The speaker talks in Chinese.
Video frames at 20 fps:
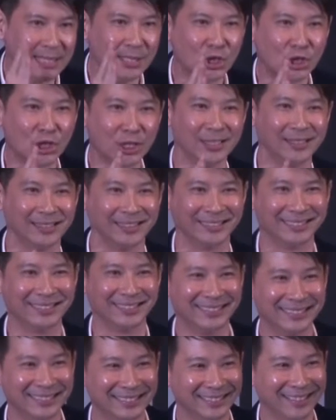一个认识，
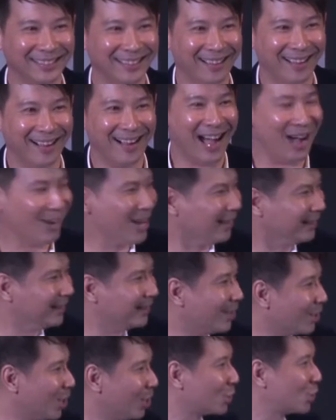好让
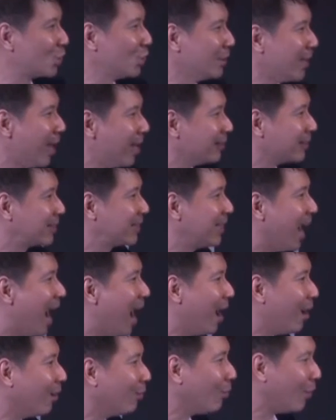你能够知道
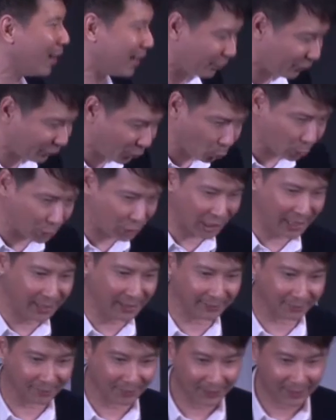教会的复
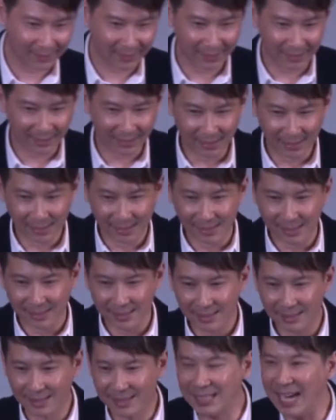兴、
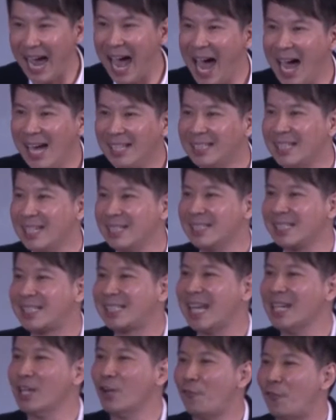家庭的
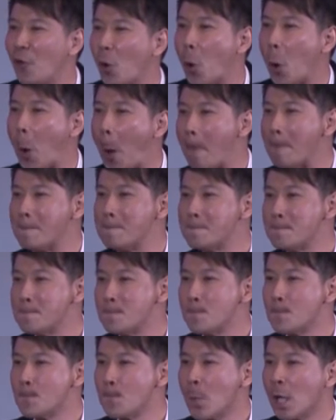幸福、
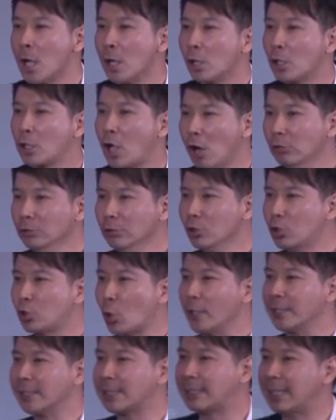工
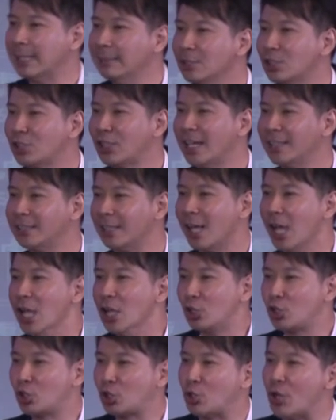作的兴盛，
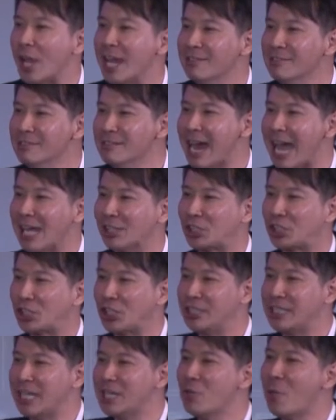全然
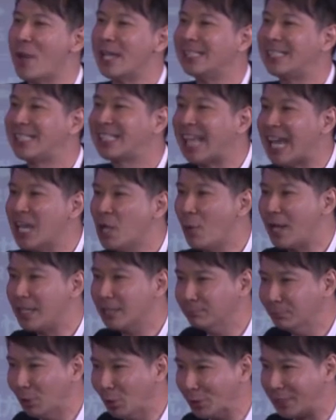是因为这
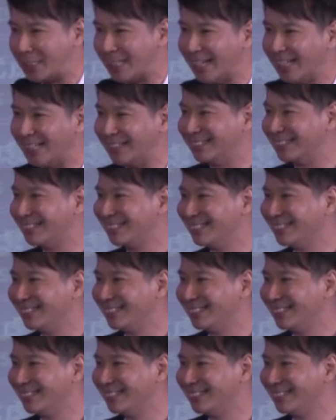位的牧者。